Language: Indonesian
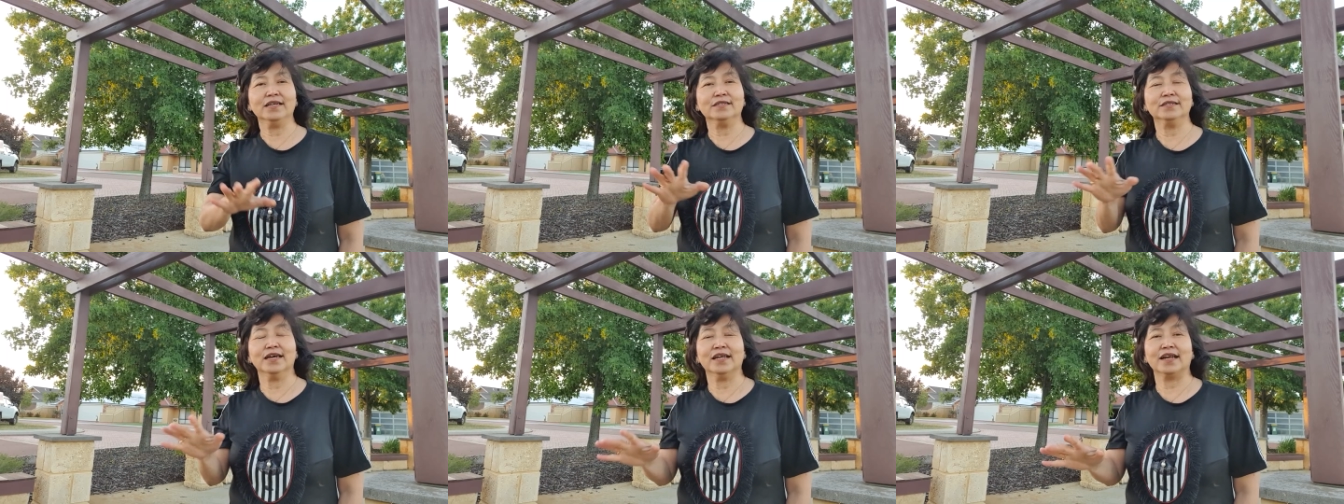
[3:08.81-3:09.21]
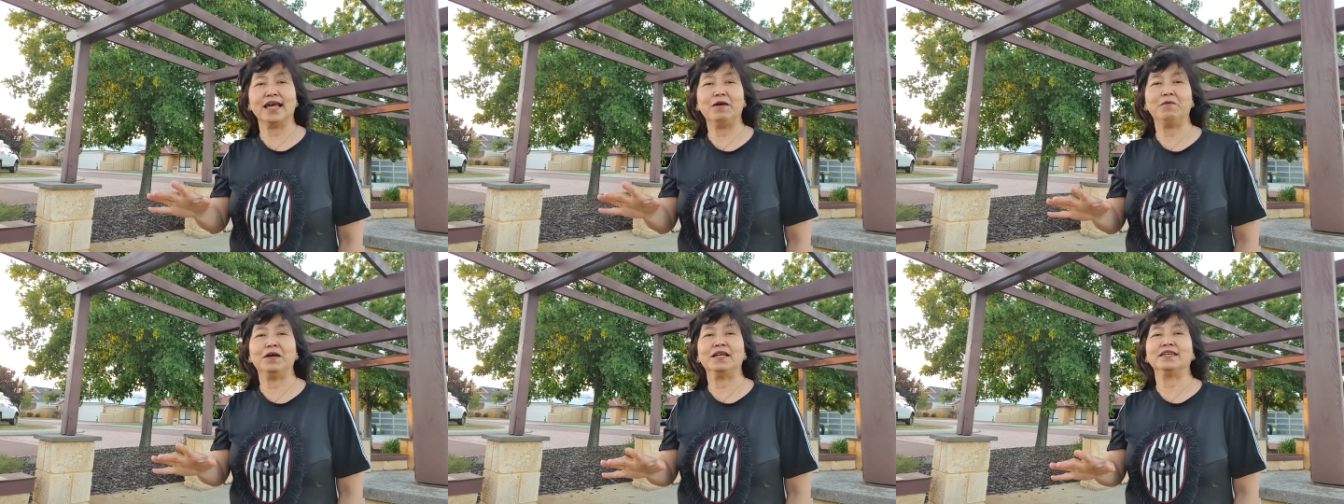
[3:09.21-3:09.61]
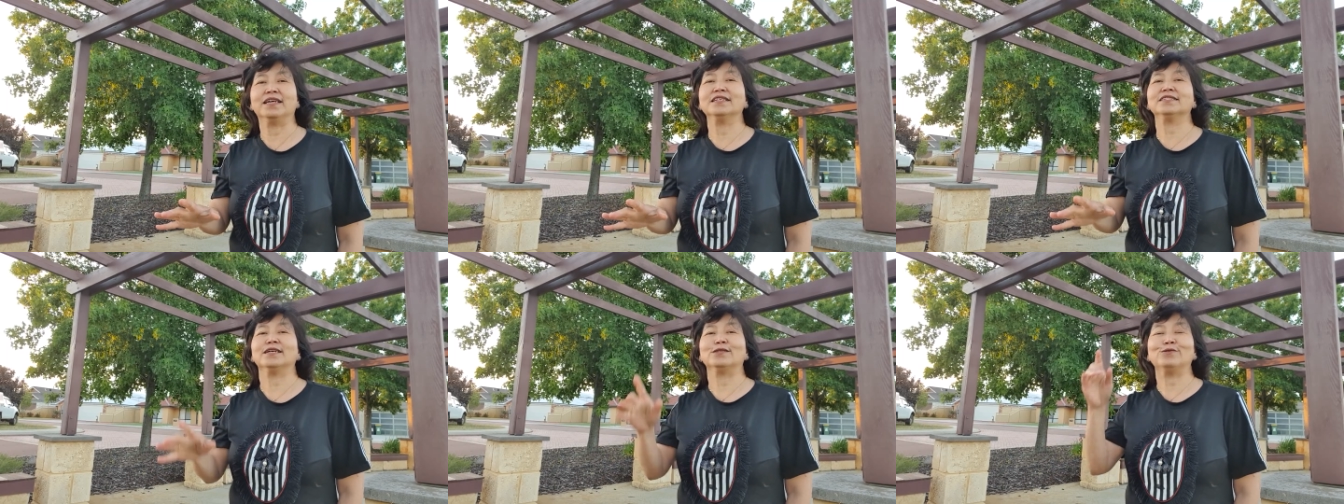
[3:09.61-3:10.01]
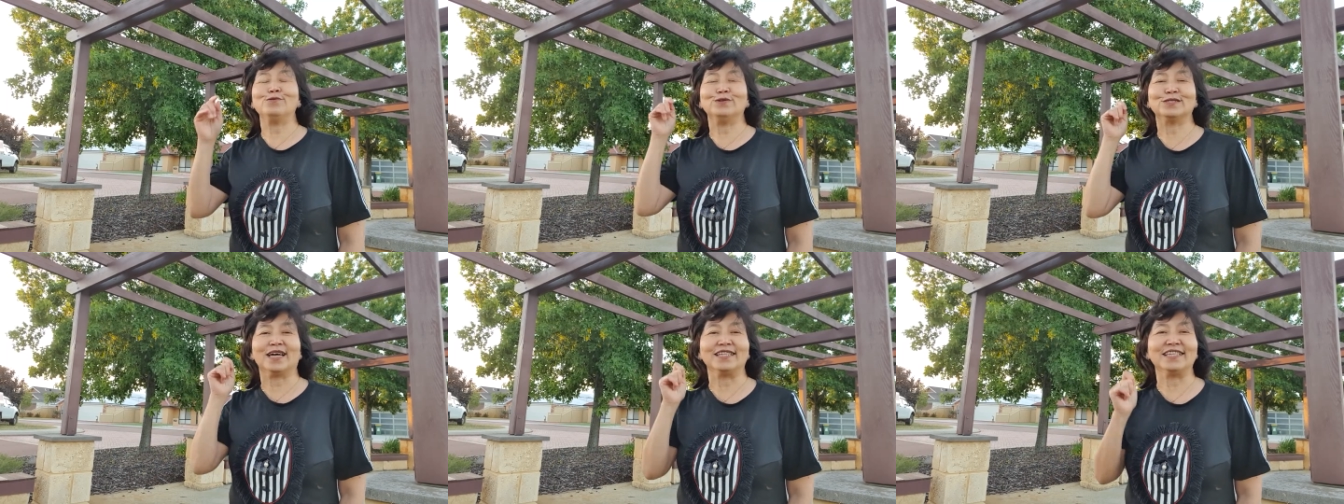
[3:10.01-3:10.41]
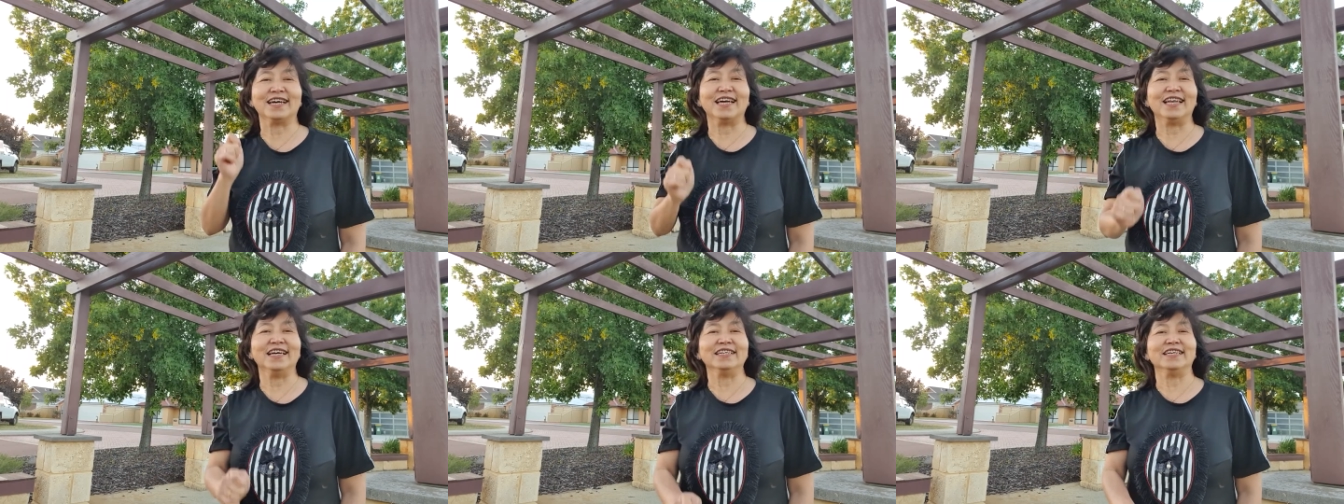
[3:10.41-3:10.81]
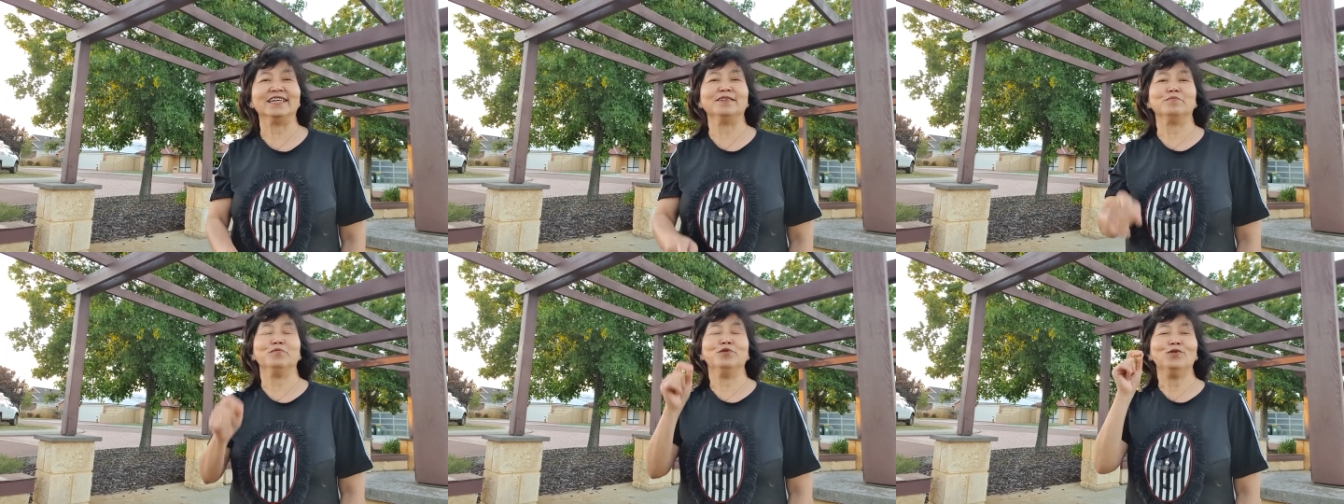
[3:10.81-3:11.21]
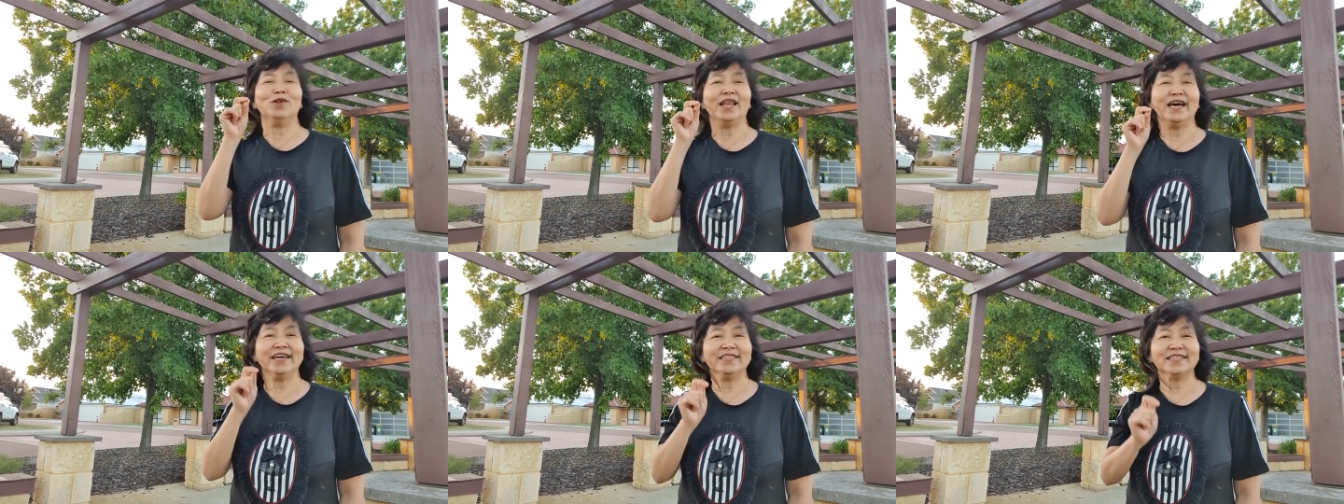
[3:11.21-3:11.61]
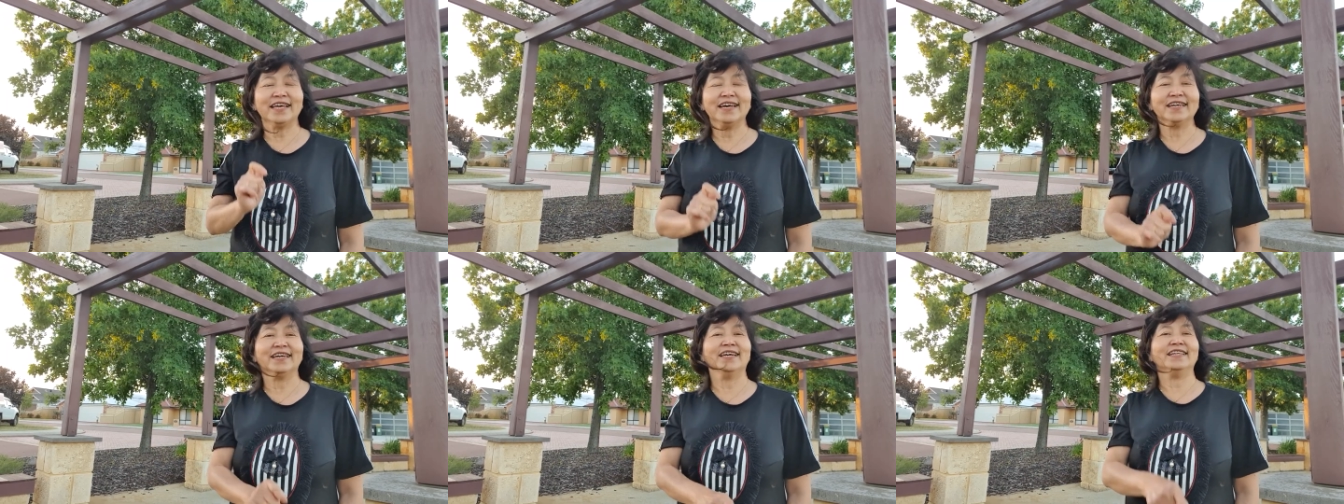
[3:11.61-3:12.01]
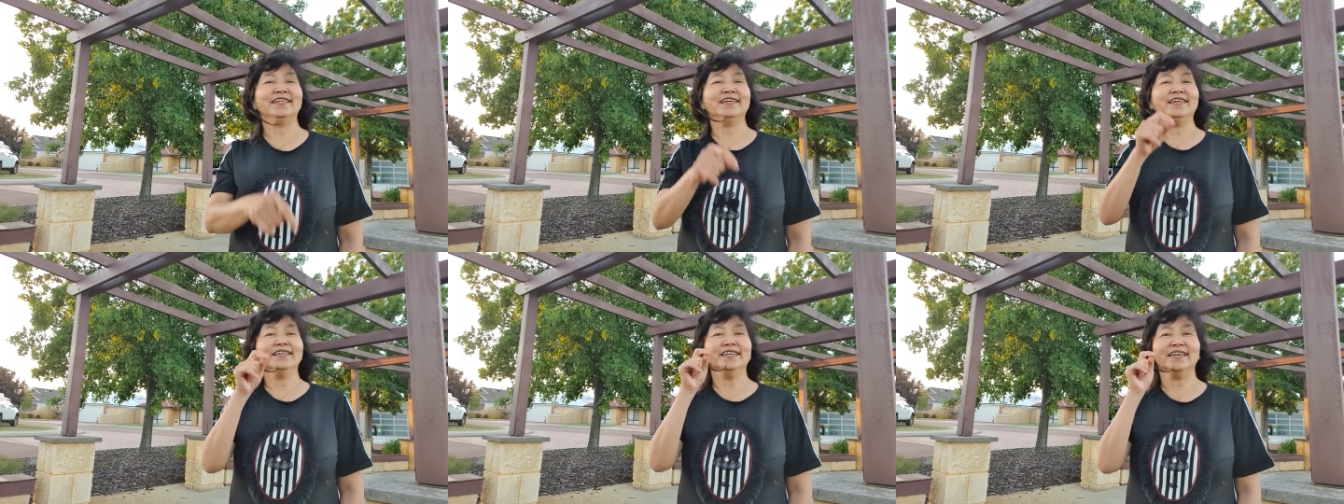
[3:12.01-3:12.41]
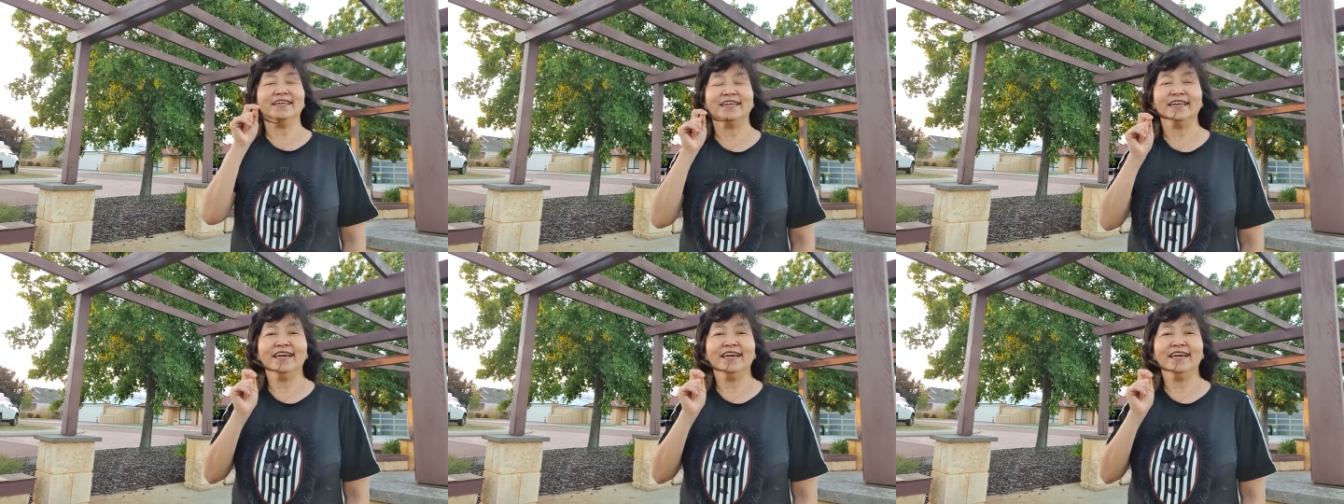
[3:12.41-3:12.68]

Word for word: dia rewel kita terus katakan lagi mulai tanggal ini